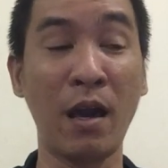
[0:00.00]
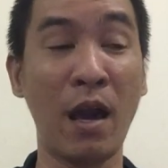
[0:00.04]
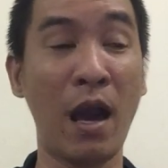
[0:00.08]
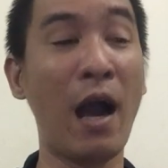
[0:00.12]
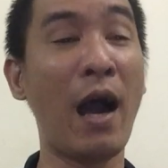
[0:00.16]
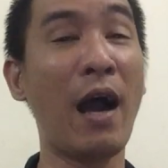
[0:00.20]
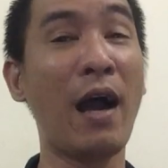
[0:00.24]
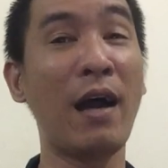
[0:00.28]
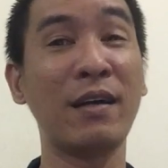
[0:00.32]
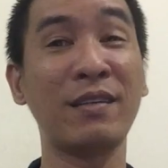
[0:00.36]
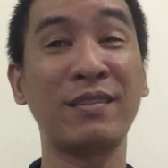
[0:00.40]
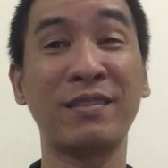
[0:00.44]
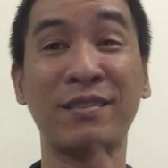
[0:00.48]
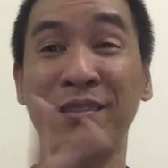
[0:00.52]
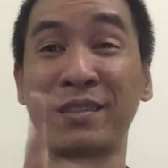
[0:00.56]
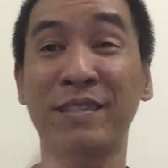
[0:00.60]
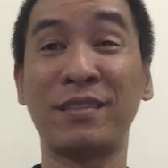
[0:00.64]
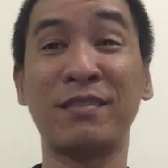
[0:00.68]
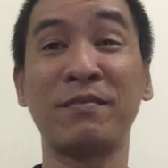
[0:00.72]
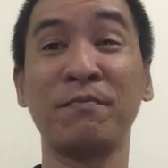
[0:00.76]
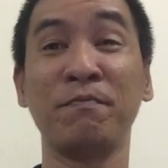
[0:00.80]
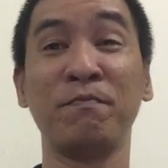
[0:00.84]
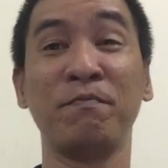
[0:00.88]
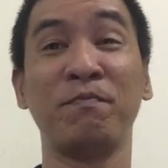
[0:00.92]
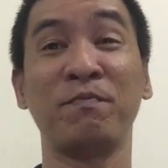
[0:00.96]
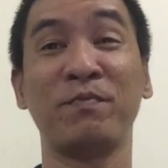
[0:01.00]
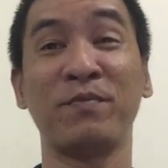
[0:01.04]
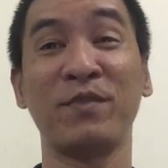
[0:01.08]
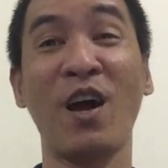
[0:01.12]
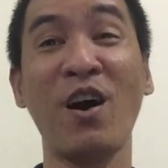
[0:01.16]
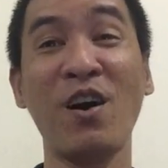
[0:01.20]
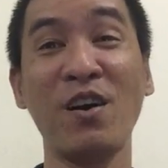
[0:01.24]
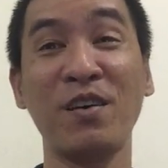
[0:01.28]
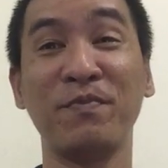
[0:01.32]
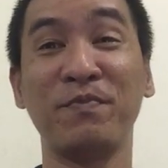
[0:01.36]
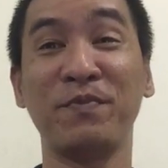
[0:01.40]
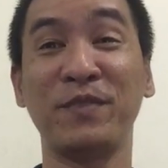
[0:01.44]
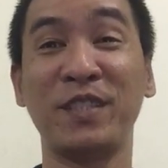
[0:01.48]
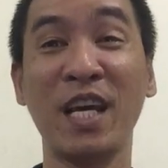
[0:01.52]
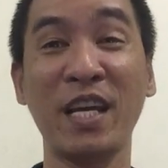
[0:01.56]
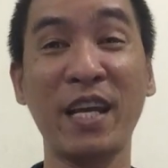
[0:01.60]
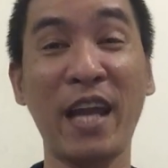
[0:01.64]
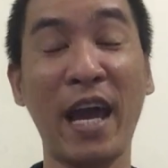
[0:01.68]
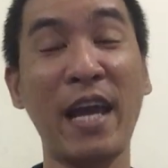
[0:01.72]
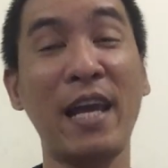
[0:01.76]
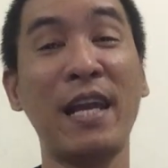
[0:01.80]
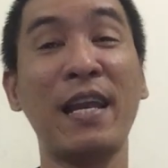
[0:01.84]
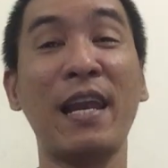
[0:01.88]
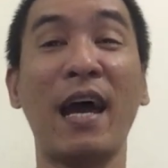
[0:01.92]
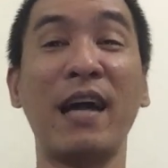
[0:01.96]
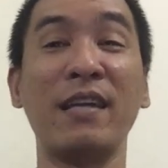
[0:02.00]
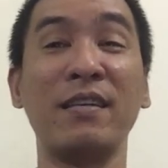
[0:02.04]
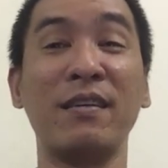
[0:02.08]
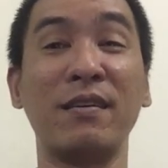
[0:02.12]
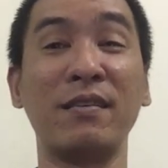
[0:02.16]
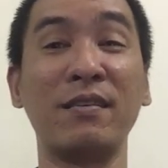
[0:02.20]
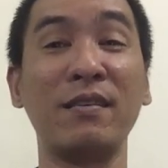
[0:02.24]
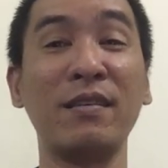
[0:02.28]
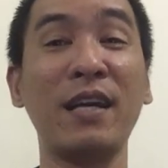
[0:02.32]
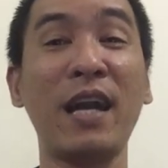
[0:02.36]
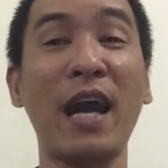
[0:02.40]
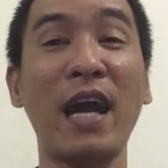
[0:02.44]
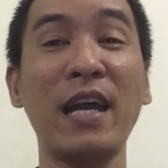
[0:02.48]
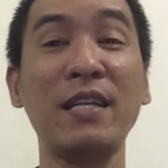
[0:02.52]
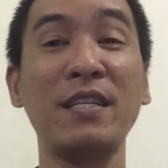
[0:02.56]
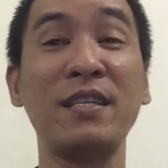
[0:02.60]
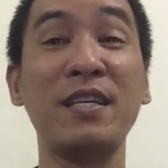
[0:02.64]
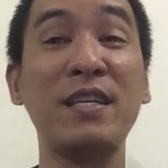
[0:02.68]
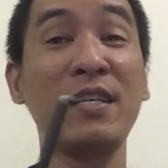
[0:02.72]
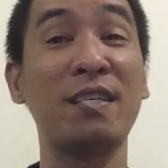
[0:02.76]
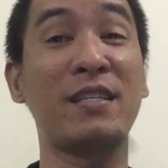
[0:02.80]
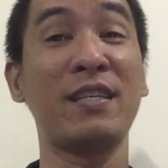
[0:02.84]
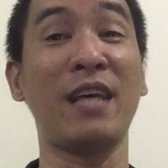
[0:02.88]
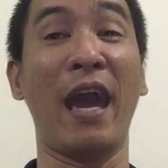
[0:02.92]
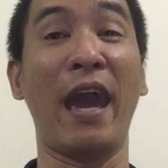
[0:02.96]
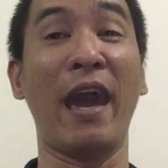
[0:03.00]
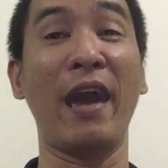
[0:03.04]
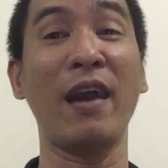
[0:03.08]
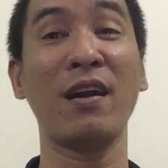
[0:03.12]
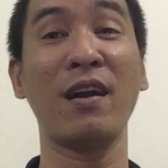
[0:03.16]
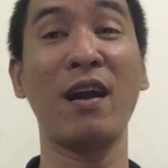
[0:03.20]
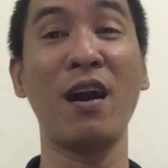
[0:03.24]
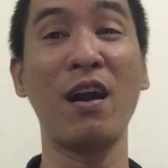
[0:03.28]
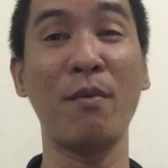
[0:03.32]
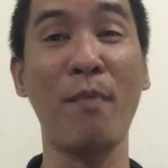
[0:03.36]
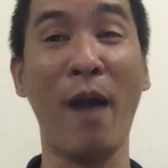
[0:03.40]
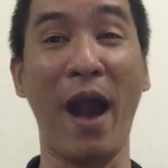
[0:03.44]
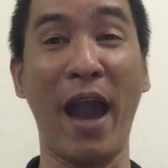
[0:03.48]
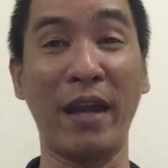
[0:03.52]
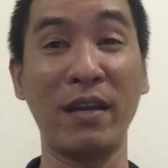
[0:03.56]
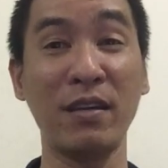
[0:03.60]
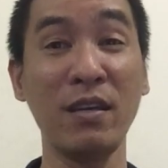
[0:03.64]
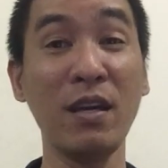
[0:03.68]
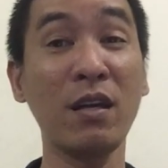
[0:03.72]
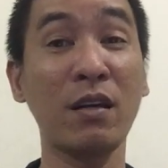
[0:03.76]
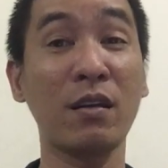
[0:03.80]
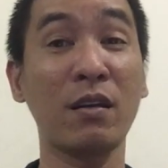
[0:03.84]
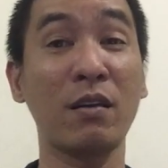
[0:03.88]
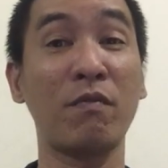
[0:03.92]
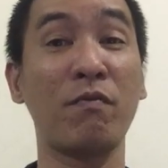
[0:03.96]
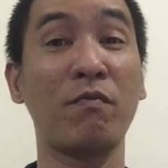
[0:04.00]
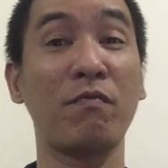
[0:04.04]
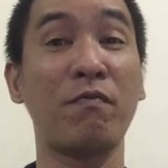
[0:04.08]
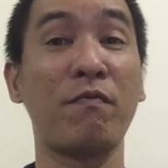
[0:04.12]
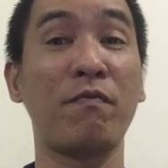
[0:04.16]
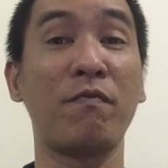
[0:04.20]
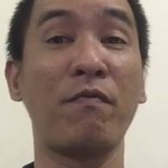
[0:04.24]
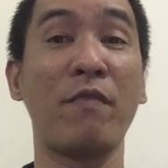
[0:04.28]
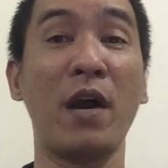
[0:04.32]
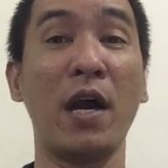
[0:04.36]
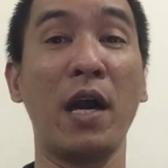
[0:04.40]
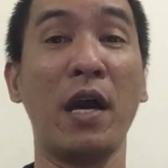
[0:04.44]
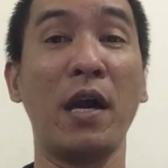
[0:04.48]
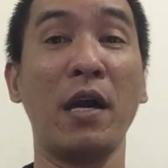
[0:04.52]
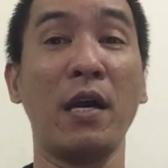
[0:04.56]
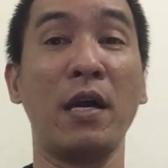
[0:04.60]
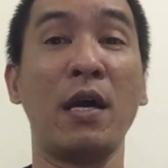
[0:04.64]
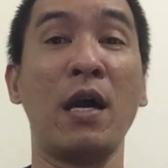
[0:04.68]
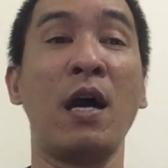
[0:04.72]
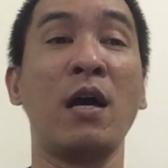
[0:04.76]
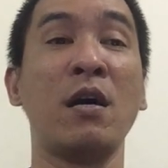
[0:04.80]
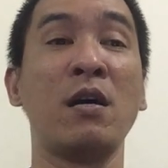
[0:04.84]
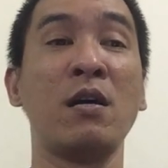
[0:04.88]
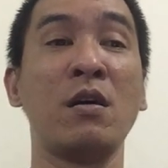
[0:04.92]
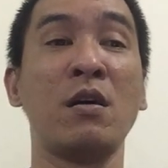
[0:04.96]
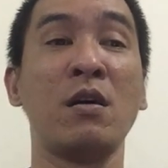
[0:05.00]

À, đó, trên đây là những cái chia sẻ cơ bản nhất về